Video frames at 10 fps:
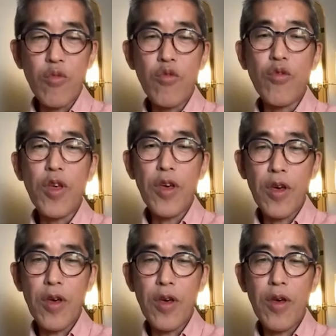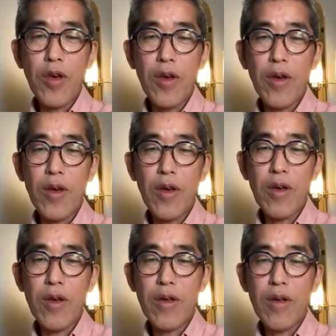と思うね。
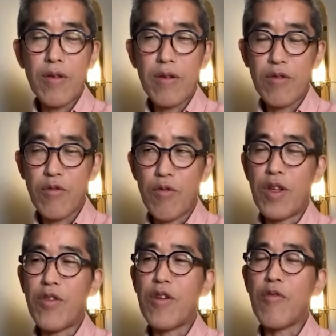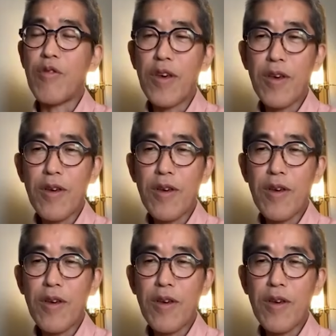そうなんだよ